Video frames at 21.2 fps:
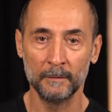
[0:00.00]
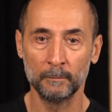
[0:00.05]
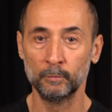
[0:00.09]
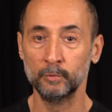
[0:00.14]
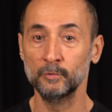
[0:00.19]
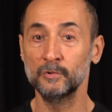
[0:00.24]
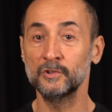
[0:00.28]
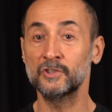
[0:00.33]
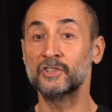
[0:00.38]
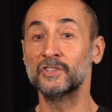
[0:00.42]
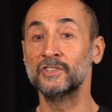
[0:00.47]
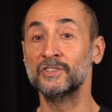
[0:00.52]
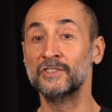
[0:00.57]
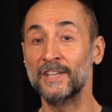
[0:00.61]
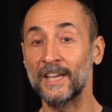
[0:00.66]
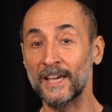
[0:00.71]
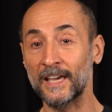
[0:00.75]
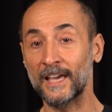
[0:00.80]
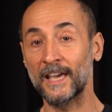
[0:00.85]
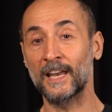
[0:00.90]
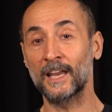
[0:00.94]
Bunun için
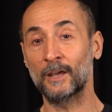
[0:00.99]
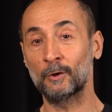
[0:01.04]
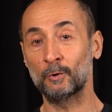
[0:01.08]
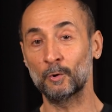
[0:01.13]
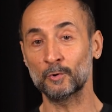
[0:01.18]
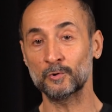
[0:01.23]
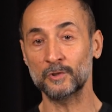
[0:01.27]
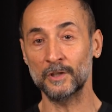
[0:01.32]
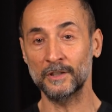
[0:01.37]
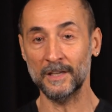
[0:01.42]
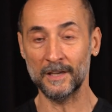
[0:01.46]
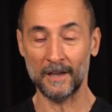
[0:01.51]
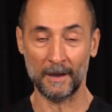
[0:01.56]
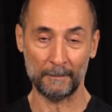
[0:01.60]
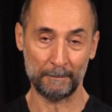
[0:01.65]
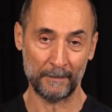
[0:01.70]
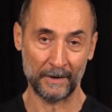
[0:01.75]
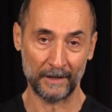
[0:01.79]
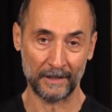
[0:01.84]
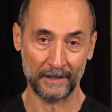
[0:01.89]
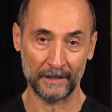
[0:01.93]
ne gerekiyorsa da
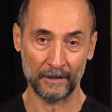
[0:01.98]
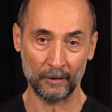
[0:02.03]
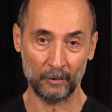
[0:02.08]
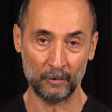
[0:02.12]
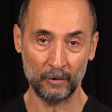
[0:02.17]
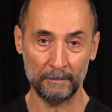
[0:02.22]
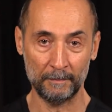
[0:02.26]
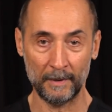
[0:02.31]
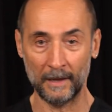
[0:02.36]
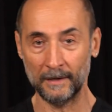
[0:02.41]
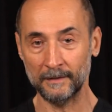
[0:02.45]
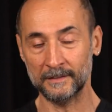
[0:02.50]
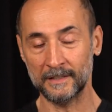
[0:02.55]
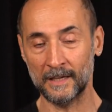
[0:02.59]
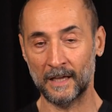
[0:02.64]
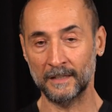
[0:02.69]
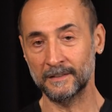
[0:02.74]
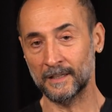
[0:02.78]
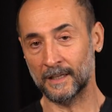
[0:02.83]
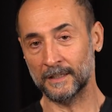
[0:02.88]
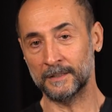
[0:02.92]
yapmak gerekiyor. Ben
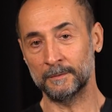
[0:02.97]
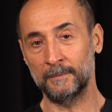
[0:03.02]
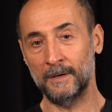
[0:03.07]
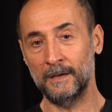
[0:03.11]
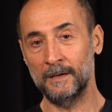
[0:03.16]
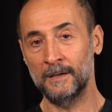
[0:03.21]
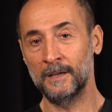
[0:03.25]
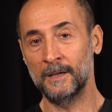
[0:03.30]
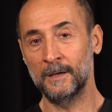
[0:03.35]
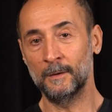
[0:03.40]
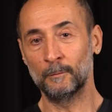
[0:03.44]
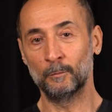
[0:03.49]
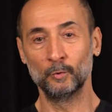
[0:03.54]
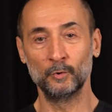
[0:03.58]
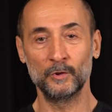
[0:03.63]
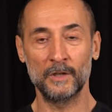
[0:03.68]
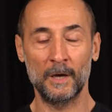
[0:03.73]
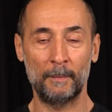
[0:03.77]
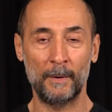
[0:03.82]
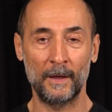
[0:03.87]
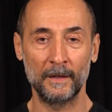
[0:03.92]
kendi adıma
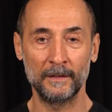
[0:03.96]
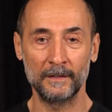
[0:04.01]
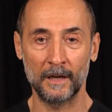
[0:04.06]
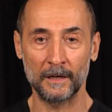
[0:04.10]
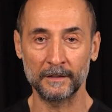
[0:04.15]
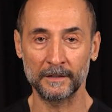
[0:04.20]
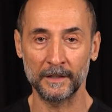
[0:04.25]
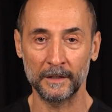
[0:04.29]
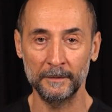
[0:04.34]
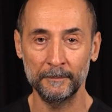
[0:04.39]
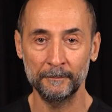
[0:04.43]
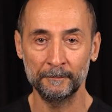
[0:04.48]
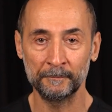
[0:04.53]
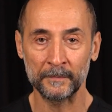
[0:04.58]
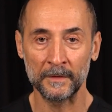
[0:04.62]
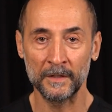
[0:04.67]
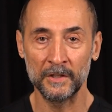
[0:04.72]
bunu yapanlardanım.